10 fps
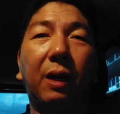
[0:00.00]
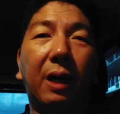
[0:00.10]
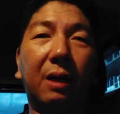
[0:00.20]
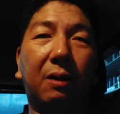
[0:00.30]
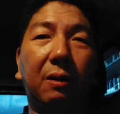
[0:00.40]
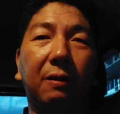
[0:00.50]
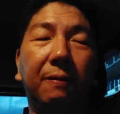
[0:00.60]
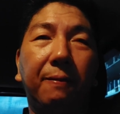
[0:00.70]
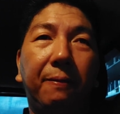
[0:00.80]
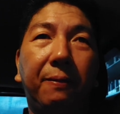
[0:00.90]
aircon
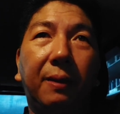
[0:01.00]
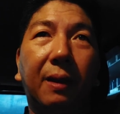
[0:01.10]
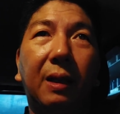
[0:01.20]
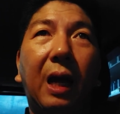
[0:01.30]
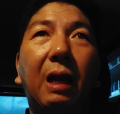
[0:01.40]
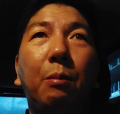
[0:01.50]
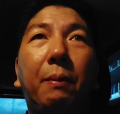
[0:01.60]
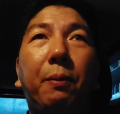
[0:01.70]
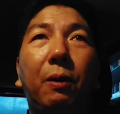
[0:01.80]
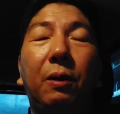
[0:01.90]
Lalamig
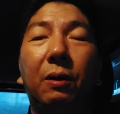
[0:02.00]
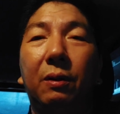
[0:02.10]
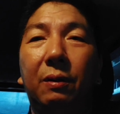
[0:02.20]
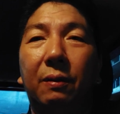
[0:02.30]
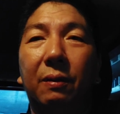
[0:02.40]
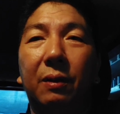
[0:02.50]
po yon.